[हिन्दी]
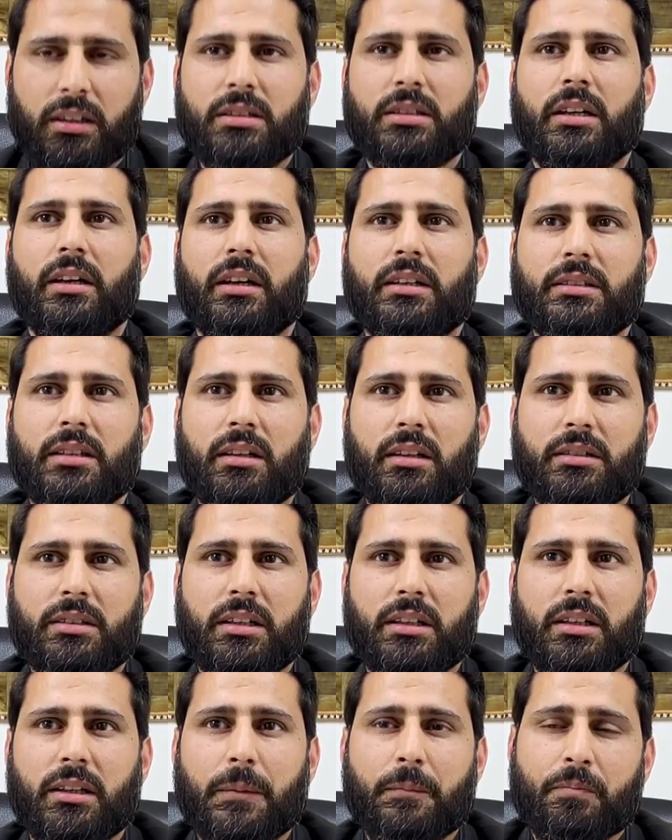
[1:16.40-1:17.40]
देसा एरिया चले
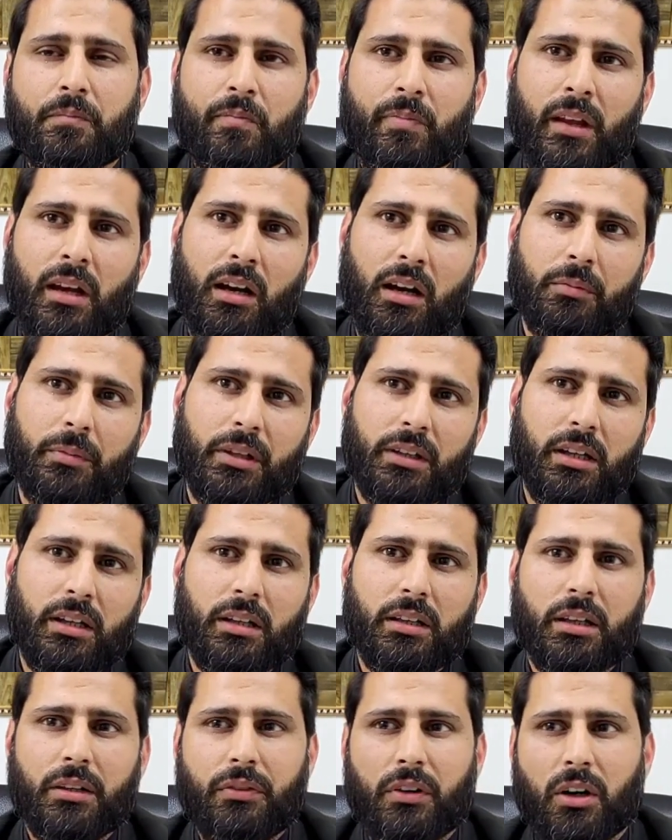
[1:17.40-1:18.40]
जाइए अब
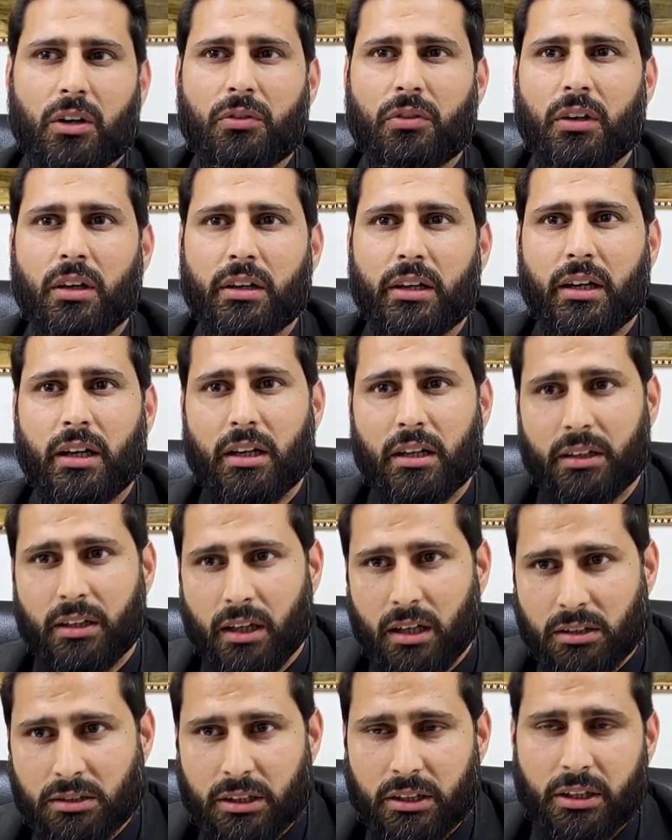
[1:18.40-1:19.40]
देखिए कितने फार फ्लंग एरिया है
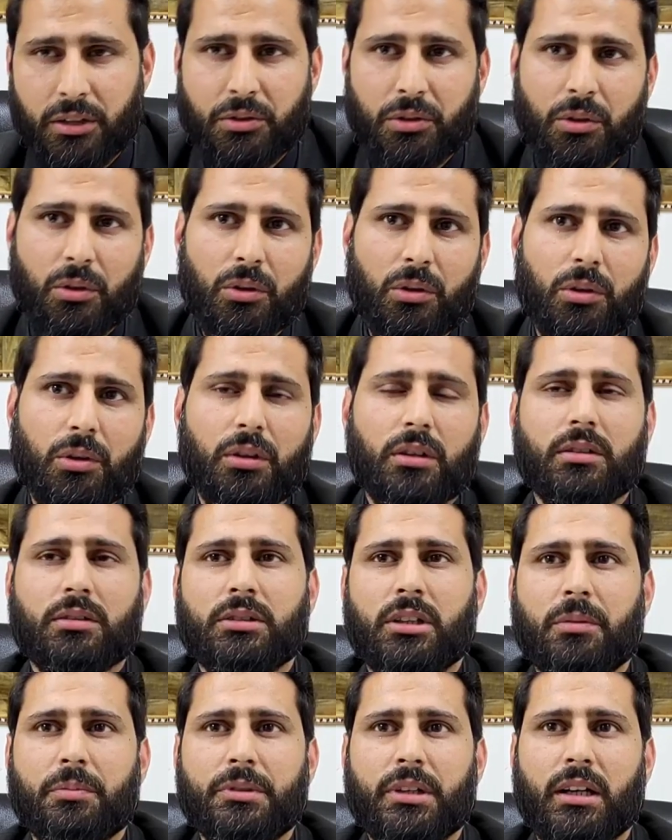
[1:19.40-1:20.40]
यहाँ से ये जो लोग
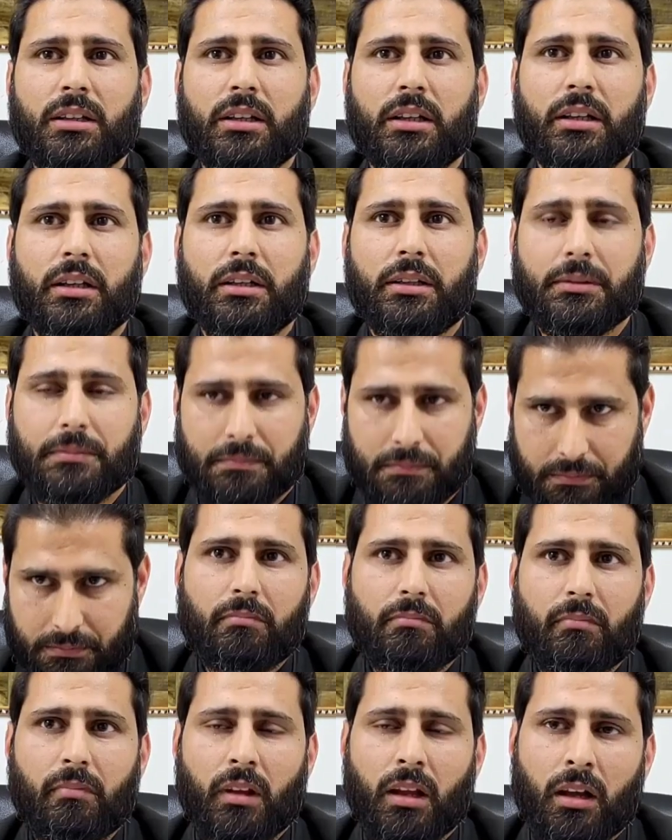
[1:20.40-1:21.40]
जब जाते हैं
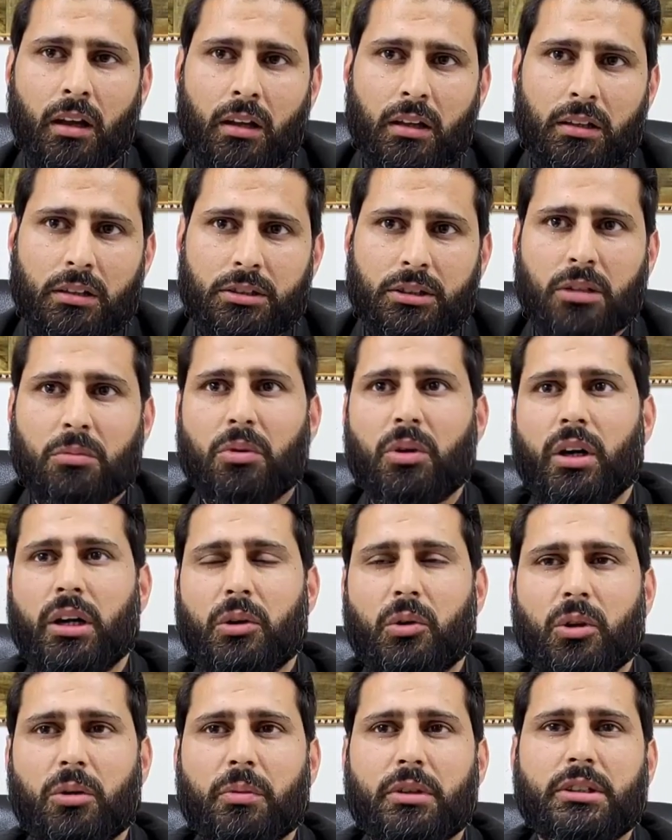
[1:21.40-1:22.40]
जम्मू
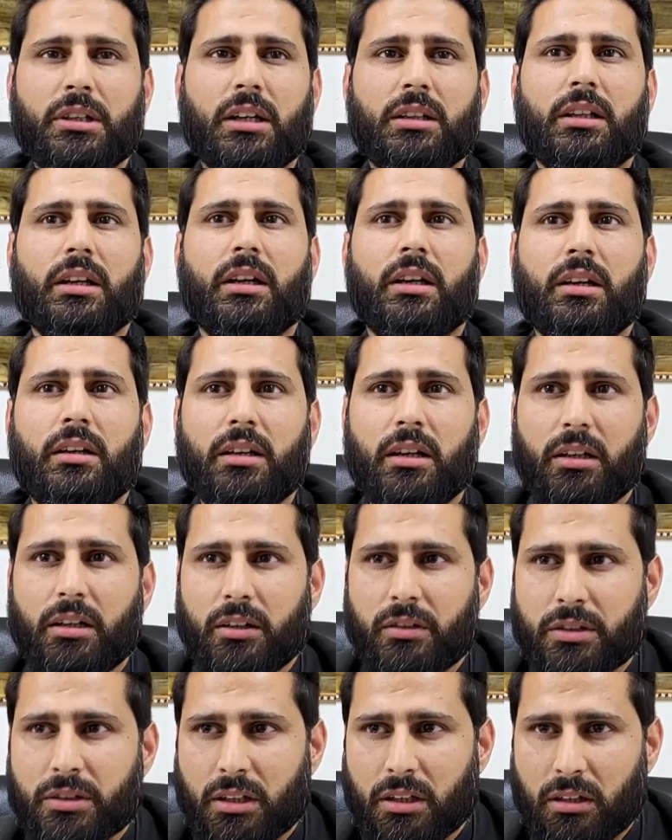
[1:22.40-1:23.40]
हाईकोर्ट में जाते हैं या
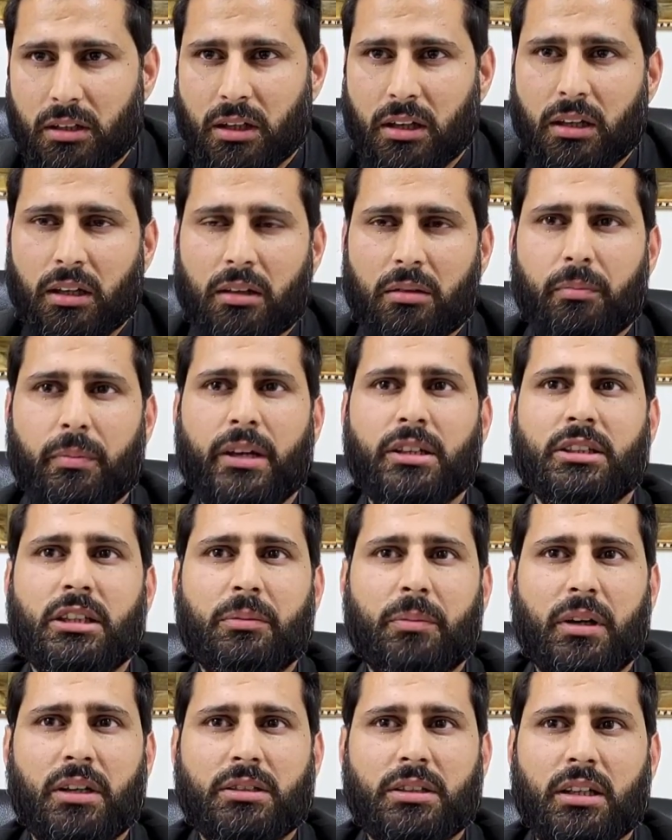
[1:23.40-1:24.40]
डिविजनल बेंच
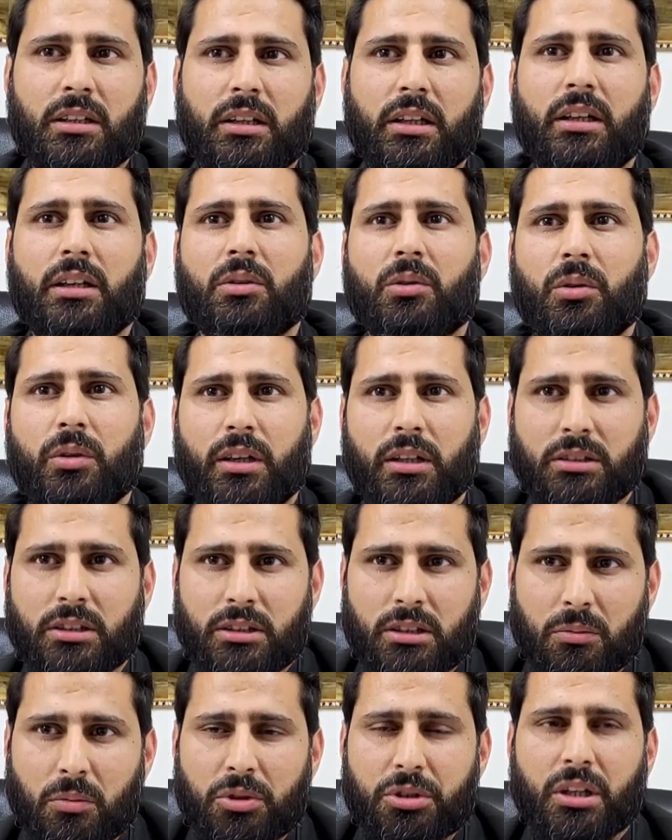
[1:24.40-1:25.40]
के पास जाते हैं इनको यहाँ
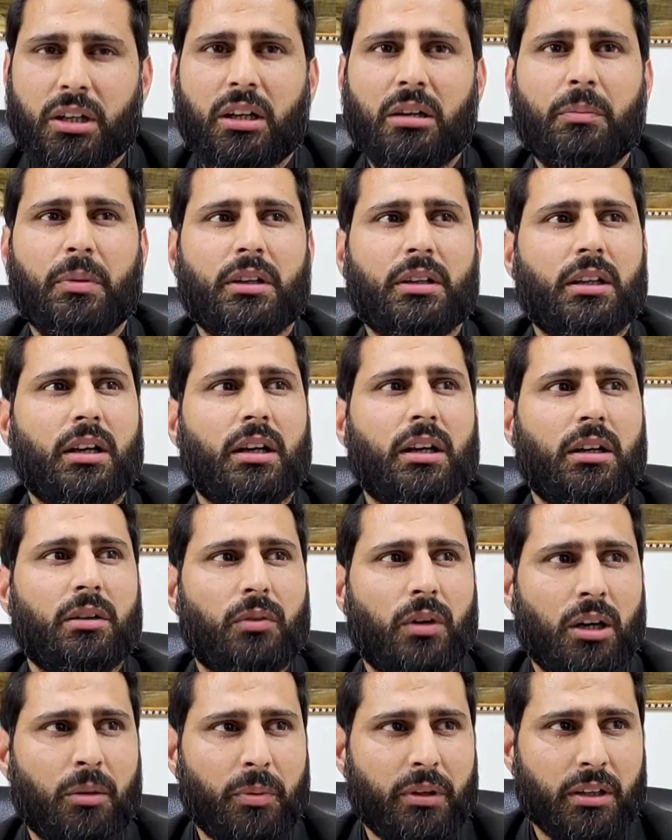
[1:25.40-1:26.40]
से जम्मू जाना पड़ता है
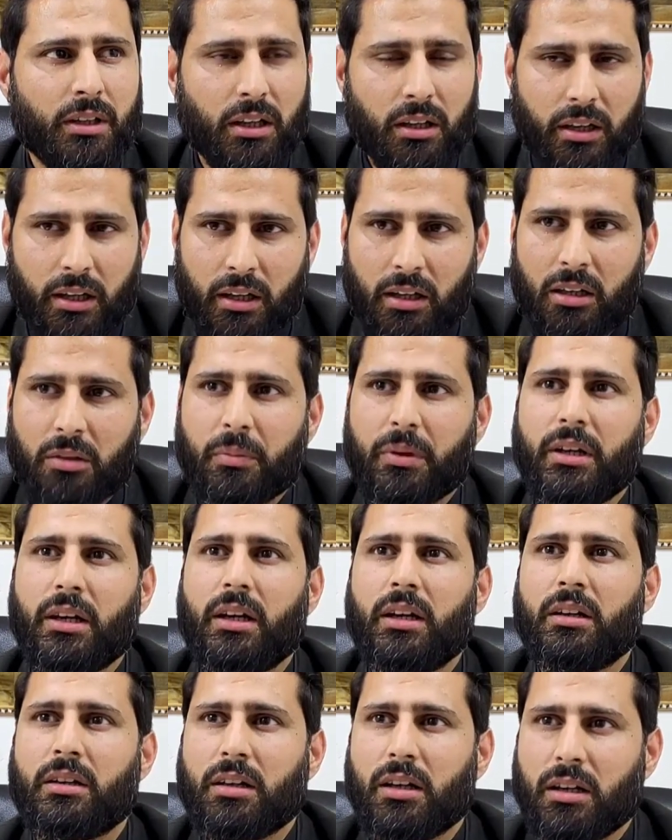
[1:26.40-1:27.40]
वहाँ पे इनका रहना भी
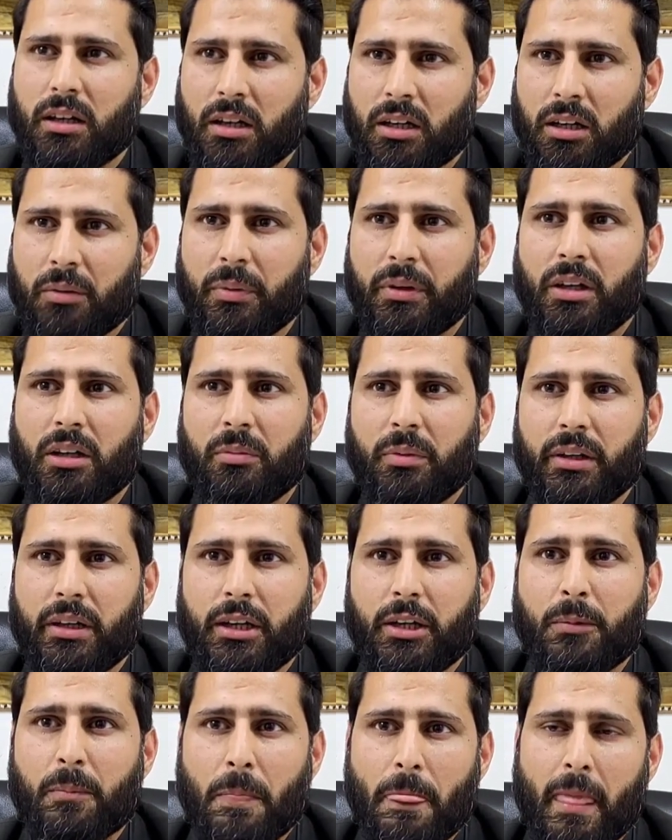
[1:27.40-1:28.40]
है इनका खाना पीना भी
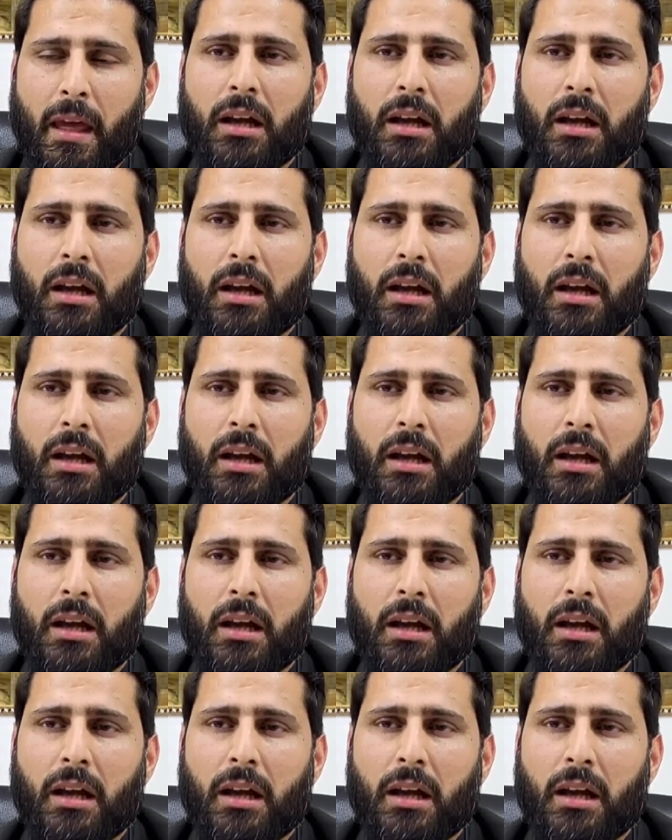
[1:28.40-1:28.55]
है